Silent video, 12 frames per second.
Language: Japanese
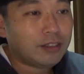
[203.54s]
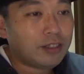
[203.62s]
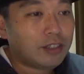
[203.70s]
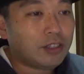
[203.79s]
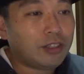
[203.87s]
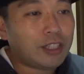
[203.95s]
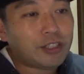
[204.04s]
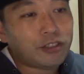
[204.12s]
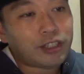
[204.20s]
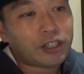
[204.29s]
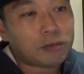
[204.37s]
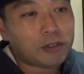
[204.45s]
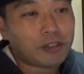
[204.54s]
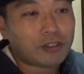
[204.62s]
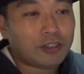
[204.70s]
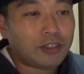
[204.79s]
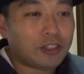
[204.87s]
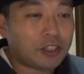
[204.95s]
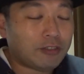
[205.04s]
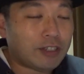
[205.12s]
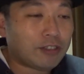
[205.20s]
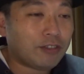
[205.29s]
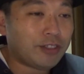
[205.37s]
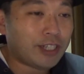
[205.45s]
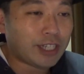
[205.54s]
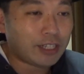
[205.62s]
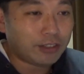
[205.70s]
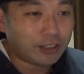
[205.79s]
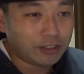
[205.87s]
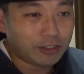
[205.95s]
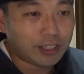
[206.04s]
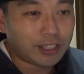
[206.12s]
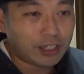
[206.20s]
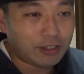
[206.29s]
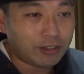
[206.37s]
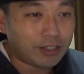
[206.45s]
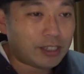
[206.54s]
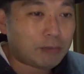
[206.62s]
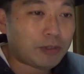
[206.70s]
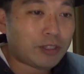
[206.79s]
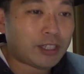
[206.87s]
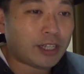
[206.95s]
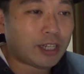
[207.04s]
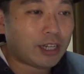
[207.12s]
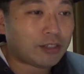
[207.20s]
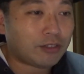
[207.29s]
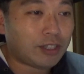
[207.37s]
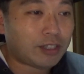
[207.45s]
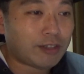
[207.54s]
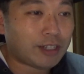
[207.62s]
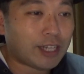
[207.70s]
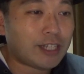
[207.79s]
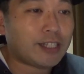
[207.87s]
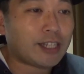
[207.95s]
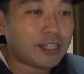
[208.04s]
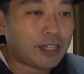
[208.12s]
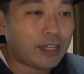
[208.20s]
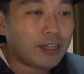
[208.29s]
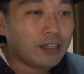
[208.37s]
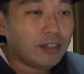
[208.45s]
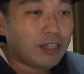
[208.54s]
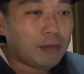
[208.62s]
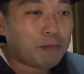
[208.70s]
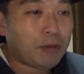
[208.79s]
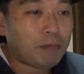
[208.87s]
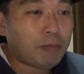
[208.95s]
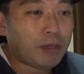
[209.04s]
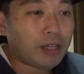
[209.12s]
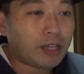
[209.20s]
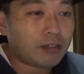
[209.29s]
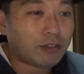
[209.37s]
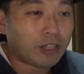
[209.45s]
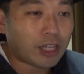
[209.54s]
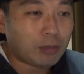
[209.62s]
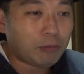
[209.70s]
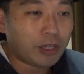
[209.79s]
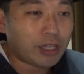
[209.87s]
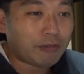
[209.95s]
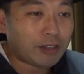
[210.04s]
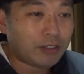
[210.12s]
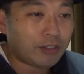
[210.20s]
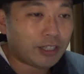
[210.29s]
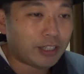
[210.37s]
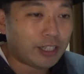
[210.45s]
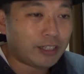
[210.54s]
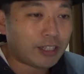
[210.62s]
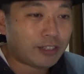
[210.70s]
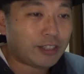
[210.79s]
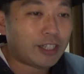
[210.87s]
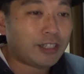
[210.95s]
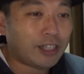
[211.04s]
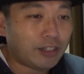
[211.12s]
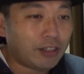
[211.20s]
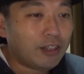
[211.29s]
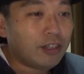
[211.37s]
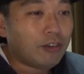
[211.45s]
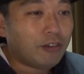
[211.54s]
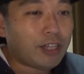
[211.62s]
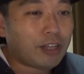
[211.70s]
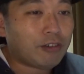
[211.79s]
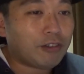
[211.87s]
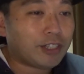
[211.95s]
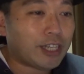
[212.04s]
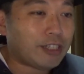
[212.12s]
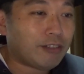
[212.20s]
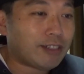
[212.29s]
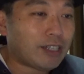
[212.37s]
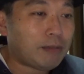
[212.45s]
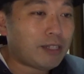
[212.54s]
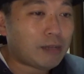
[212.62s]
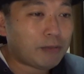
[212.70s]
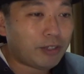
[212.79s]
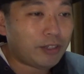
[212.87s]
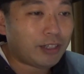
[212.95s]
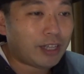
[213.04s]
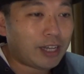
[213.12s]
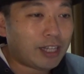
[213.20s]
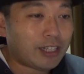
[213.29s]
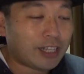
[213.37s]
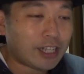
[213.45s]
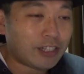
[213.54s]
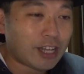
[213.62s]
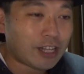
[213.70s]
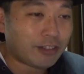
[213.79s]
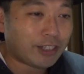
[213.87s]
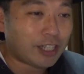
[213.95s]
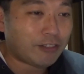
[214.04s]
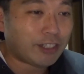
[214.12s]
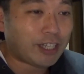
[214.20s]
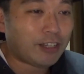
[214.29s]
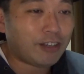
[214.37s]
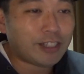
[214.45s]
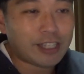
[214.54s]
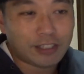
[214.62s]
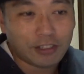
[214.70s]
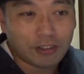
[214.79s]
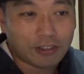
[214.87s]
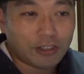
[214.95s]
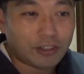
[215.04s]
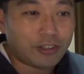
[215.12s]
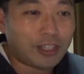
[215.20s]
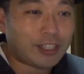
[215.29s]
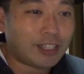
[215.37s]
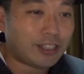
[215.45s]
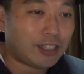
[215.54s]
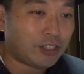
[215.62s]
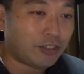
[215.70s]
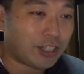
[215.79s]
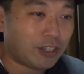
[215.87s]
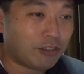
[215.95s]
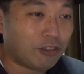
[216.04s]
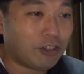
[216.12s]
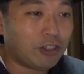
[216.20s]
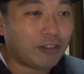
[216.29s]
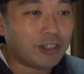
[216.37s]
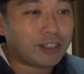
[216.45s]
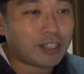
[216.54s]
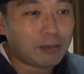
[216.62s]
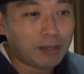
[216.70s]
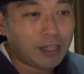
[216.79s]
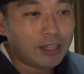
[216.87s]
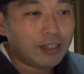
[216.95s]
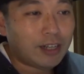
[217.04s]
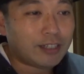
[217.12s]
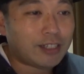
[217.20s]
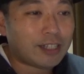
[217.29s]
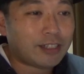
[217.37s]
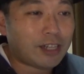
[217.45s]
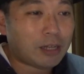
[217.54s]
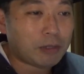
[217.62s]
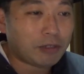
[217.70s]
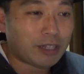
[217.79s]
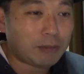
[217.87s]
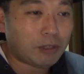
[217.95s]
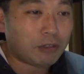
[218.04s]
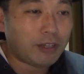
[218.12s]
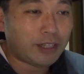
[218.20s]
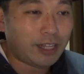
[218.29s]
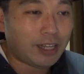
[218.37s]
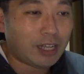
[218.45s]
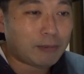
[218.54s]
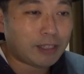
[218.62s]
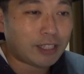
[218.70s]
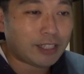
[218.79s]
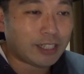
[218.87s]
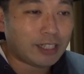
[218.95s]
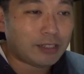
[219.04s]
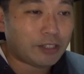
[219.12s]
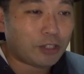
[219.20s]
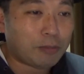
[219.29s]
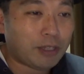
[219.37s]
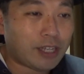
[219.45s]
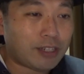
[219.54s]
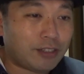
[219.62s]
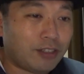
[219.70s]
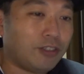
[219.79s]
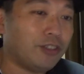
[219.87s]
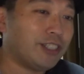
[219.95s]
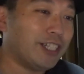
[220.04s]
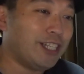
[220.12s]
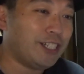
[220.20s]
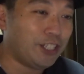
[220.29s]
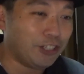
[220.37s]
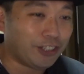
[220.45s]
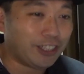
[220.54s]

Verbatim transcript: そんな俊也の魅力の一つは存在感の強さだろう日プ時代からそれは健在で1分 PR 動画はもはやファンの間伝説になっているおでこのサイズはセミダブル鼻の穴のサイズはキングサイズという独特の挨拶で視聴者の心をつかみ熱々ラーメンを食べ終えて余った時間で自己 PR するというチャレンジを